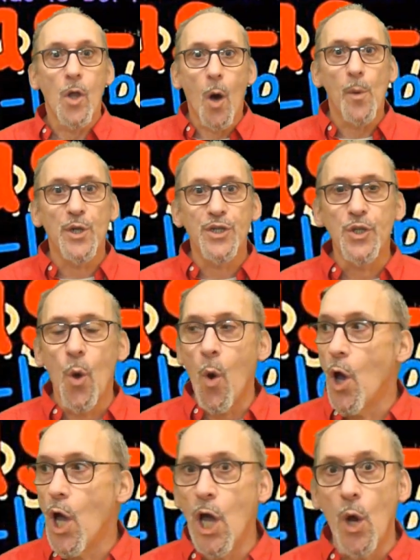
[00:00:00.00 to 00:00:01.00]
Non, mais dis
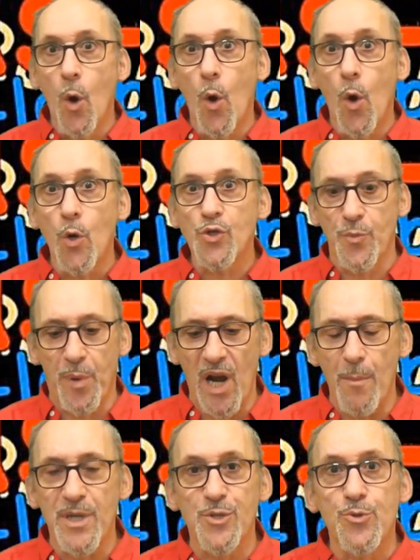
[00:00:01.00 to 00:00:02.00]
donc, eh oh, je suis pas
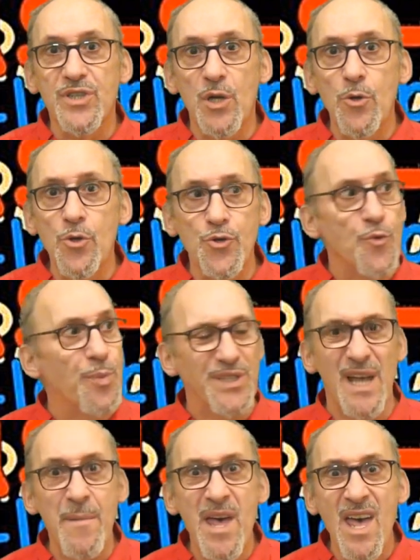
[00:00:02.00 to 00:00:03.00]
l'armée du salut, je suis pas
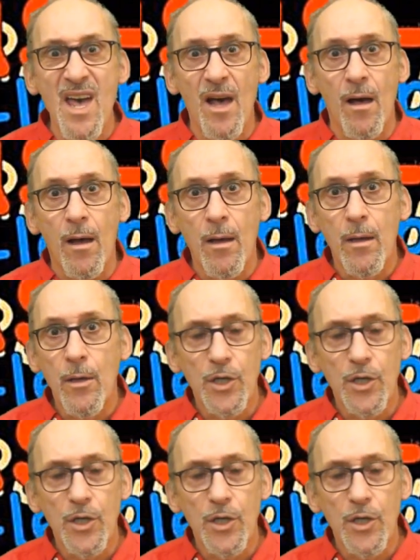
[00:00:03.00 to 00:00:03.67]
sa mère